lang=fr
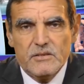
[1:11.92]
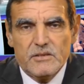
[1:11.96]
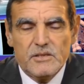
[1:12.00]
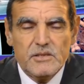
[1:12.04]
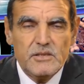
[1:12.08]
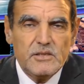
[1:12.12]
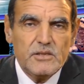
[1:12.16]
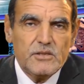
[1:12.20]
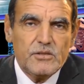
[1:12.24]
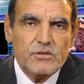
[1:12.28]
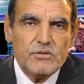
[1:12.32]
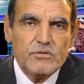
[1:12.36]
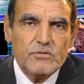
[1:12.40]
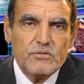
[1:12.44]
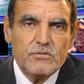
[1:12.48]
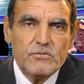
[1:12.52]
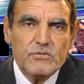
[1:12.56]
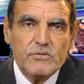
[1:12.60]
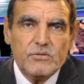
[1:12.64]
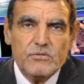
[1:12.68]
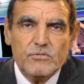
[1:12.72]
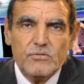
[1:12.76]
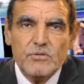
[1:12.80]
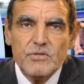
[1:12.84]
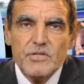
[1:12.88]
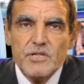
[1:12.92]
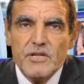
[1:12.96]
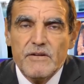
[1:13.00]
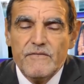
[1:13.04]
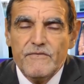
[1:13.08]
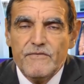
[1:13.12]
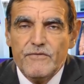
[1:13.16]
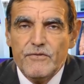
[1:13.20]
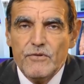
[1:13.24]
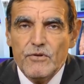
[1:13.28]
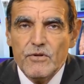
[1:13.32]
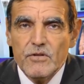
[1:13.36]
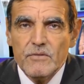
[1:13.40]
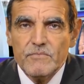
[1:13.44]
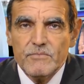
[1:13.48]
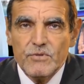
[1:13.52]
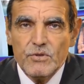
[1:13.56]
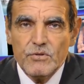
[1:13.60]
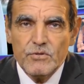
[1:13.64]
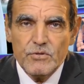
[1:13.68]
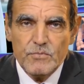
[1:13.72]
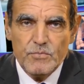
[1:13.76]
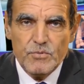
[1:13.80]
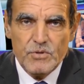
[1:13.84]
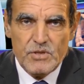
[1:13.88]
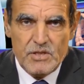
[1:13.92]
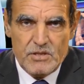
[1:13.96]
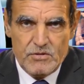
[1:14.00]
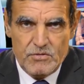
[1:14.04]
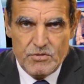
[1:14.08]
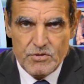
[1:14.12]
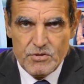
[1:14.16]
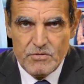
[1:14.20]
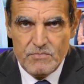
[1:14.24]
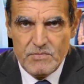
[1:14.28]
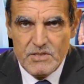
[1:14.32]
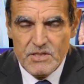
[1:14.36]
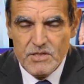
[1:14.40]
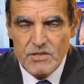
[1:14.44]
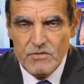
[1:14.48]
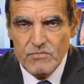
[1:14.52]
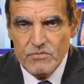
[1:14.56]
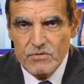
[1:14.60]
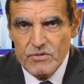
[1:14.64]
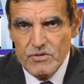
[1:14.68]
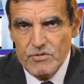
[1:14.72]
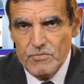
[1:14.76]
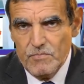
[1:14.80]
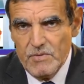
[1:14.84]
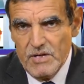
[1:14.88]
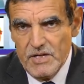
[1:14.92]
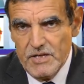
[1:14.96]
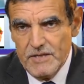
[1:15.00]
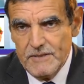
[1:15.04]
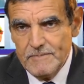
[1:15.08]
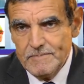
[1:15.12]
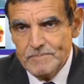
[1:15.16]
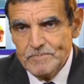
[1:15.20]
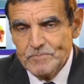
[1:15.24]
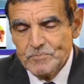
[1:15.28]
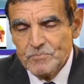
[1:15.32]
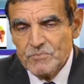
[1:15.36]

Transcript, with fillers: qui est une deuxième forme donc, pour la consommation du blé.